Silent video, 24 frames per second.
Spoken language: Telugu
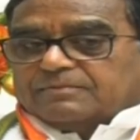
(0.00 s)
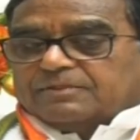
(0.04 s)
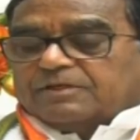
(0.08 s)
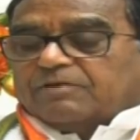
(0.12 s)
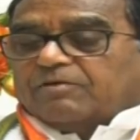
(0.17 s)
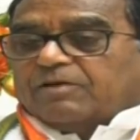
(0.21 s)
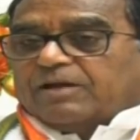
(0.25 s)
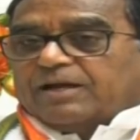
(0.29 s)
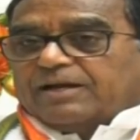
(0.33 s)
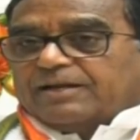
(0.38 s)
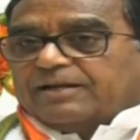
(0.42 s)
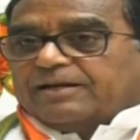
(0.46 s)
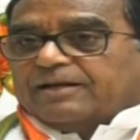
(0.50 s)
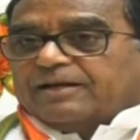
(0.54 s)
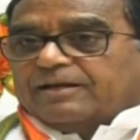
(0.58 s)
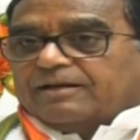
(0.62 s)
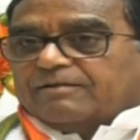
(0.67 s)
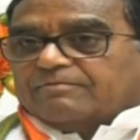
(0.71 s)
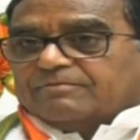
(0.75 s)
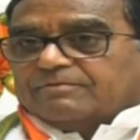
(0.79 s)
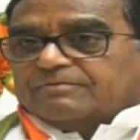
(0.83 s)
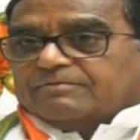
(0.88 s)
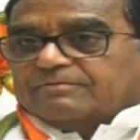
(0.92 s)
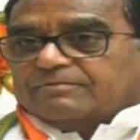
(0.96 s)
దేవాలయానికి
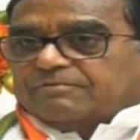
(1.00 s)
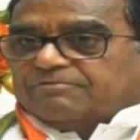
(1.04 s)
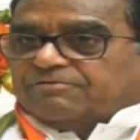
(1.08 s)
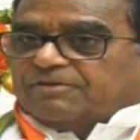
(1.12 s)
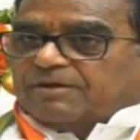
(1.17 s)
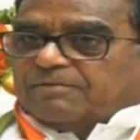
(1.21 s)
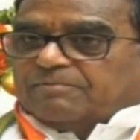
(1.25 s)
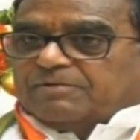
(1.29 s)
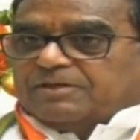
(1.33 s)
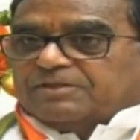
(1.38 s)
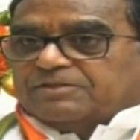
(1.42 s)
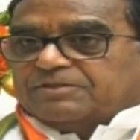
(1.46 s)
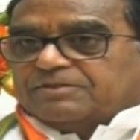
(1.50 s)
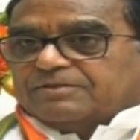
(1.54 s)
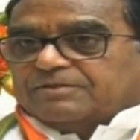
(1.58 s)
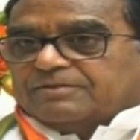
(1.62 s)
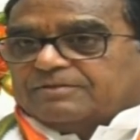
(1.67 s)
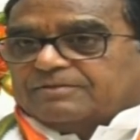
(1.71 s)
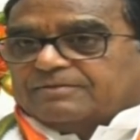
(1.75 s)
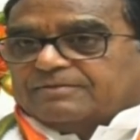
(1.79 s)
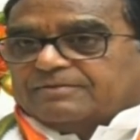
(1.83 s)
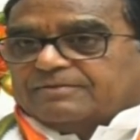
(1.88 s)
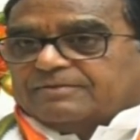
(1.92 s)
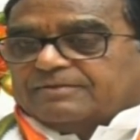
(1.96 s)
వెళ్ళాం ఫ్యామిలీస్తో
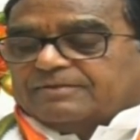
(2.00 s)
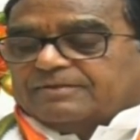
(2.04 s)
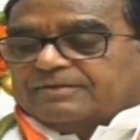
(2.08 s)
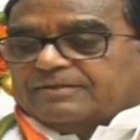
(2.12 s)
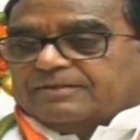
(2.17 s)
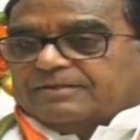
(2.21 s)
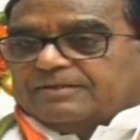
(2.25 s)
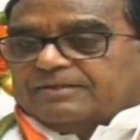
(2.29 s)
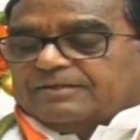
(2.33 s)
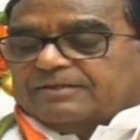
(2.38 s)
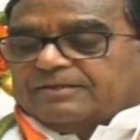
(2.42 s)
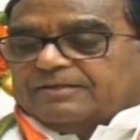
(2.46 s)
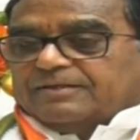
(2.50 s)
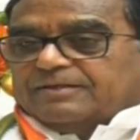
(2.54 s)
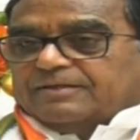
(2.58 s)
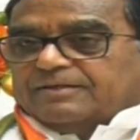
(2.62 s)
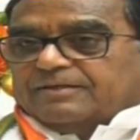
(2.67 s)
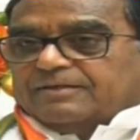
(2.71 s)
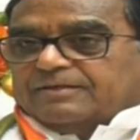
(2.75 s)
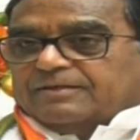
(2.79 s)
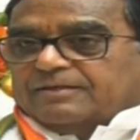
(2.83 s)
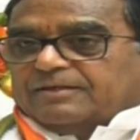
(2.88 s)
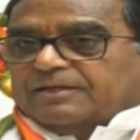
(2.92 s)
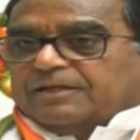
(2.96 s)

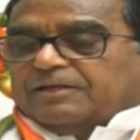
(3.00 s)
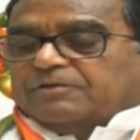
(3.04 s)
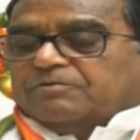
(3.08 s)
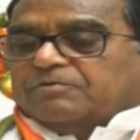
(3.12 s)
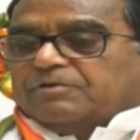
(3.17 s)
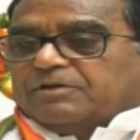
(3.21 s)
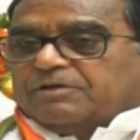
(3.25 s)
నేను